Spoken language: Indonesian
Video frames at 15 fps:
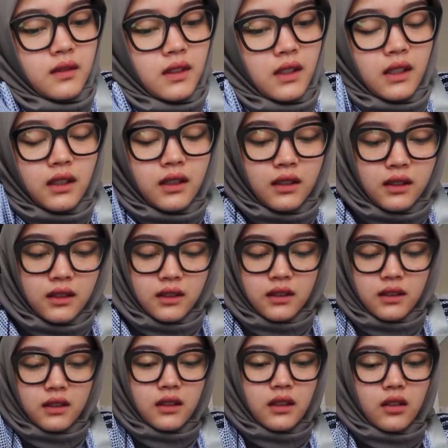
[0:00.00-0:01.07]
oke
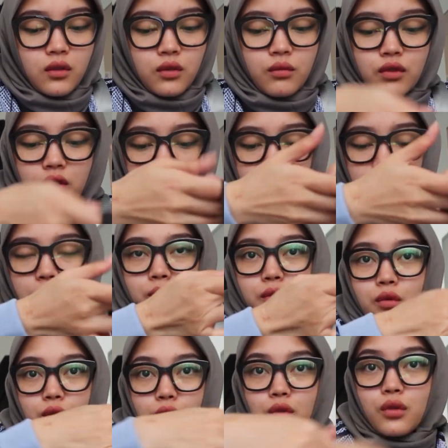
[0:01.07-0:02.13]
aku mencetak
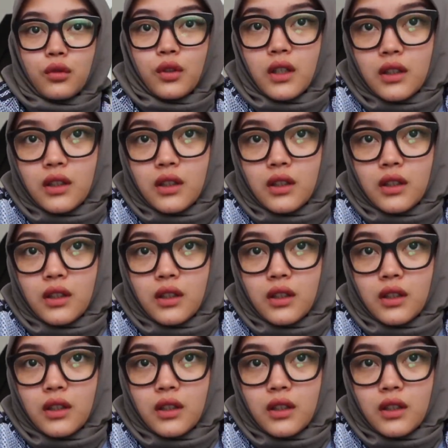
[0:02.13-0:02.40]
dulu